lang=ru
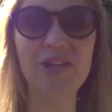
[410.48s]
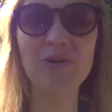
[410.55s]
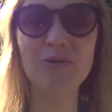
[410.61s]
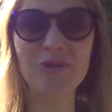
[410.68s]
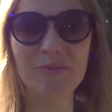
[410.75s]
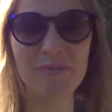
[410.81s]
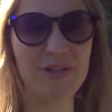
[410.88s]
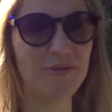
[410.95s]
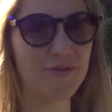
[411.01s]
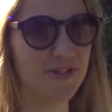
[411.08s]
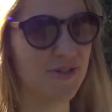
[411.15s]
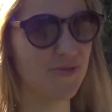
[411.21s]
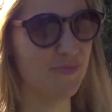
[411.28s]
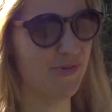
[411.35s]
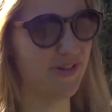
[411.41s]
он мне
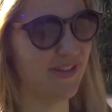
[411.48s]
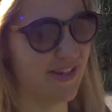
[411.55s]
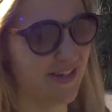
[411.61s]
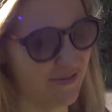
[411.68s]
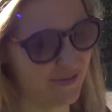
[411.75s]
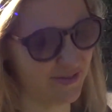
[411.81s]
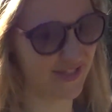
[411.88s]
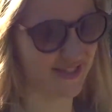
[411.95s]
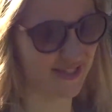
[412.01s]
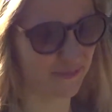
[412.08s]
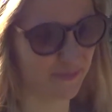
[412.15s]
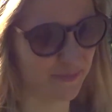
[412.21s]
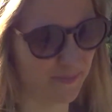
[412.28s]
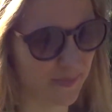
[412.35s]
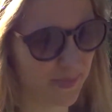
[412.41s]
очень понравился.
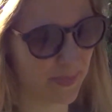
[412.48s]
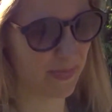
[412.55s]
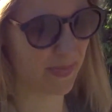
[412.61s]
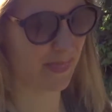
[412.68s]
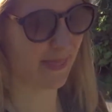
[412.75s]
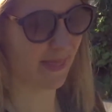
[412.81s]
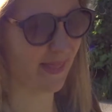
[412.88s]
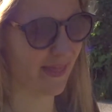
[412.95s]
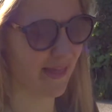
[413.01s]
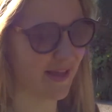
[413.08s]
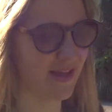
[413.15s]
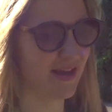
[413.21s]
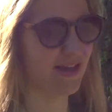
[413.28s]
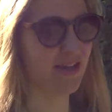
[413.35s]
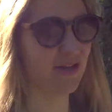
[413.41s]

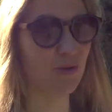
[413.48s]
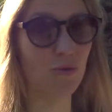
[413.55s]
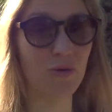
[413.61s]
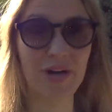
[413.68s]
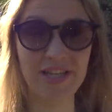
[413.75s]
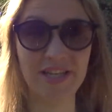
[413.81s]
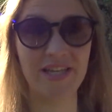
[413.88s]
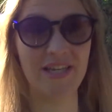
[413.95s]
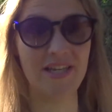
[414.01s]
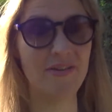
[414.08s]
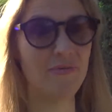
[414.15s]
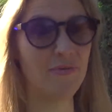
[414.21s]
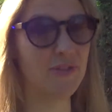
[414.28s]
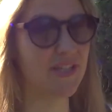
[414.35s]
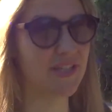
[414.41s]
Но они
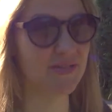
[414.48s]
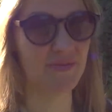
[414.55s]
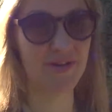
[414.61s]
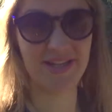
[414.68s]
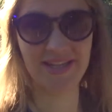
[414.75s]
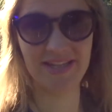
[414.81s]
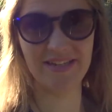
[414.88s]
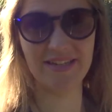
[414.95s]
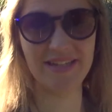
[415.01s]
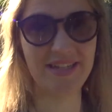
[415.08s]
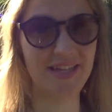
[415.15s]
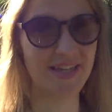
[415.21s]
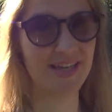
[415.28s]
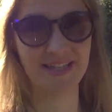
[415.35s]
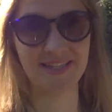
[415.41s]
его не звали, и
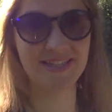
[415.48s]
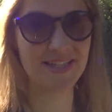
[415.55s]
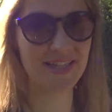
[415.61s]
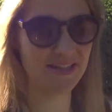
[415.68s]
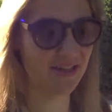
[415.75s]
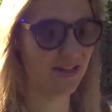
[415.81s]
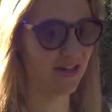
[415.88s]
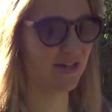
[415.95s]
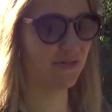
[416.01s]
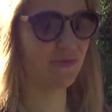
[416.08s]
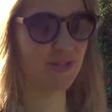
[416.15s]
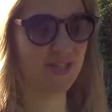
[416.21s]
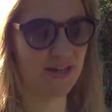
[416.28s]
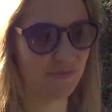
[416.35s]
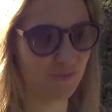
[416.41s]
я не знала, как его
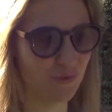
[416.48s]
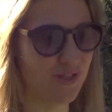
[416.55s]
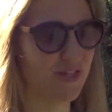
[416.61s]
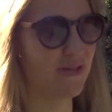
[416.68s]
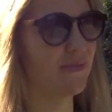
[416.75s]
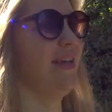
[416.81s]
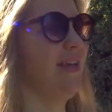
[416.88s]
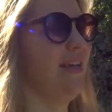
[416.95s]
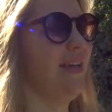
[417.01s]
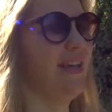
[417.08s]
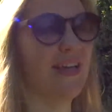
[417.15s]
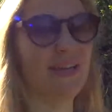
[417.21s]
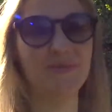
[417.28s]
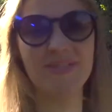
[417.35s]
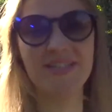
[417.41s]
зовут. И
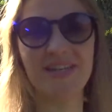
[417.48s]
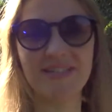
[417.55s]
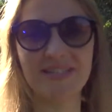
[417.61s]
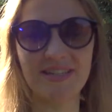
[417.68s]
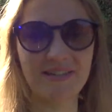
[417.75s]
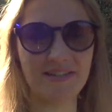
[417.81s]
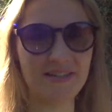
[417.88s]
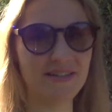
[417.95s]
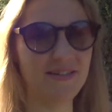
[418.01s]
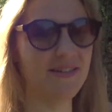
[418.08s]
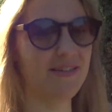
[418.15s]
я им сказала,